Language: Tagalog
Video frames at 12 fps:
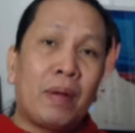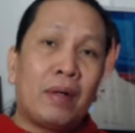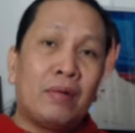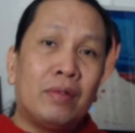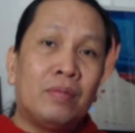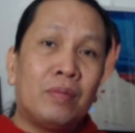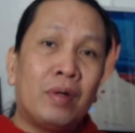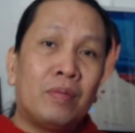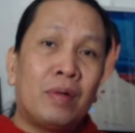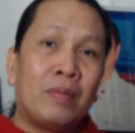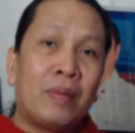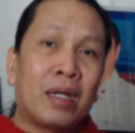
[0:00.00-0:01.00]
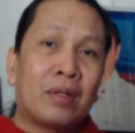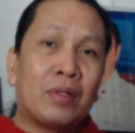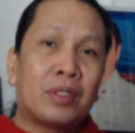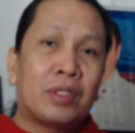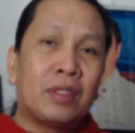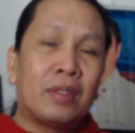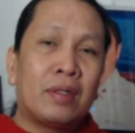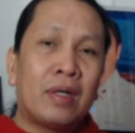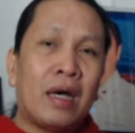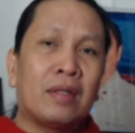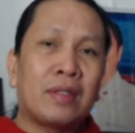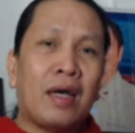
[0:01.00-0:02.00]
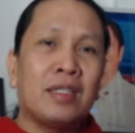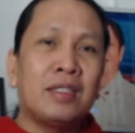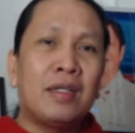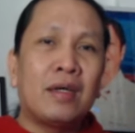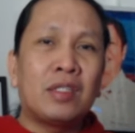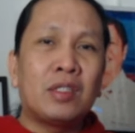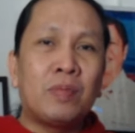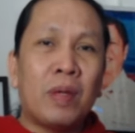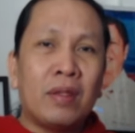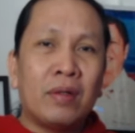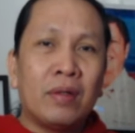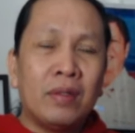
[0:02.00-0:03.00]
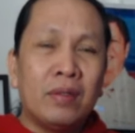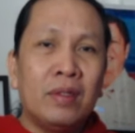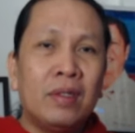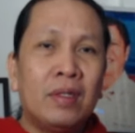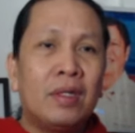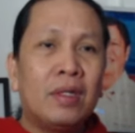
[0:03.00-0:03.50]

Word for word: Pangulong Bongbong Marcos. Ang taas ng respeto